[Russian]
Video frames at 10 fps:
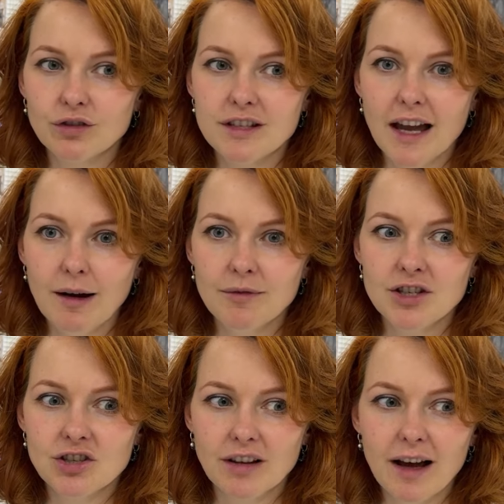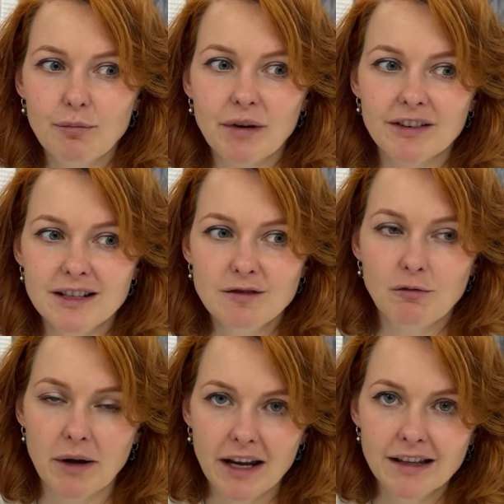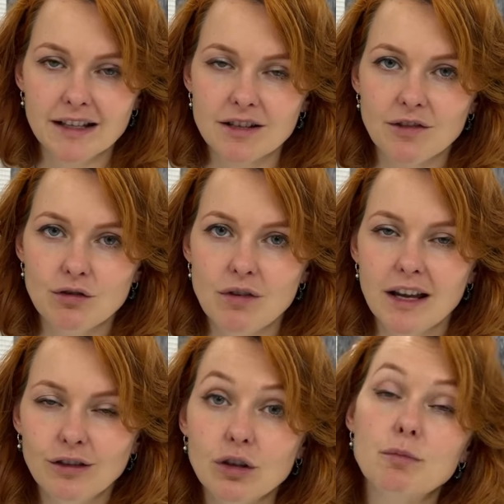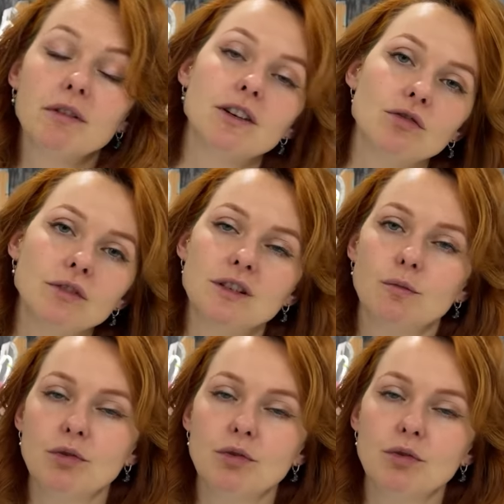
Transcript: то есть я начала приводить в порядок свою ленту и привожу до сих